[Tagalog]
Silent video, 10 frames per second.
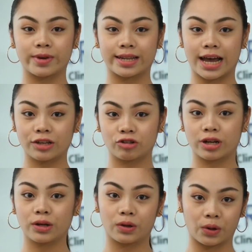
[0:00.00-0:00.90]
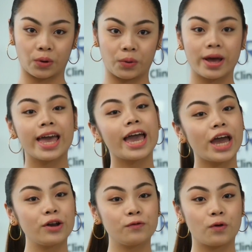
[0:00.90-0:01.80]
me a natural glow
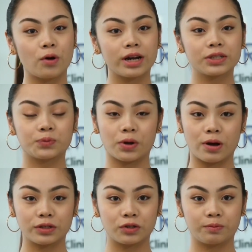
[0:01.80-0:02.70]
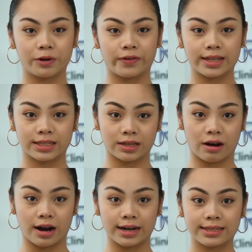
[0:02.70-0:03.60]
and of course will also prevent
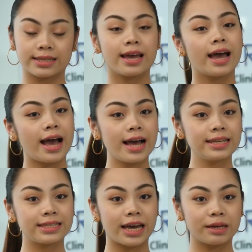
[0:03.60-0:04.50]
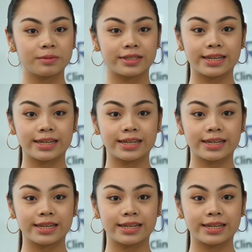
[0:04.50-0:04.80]
scars as I am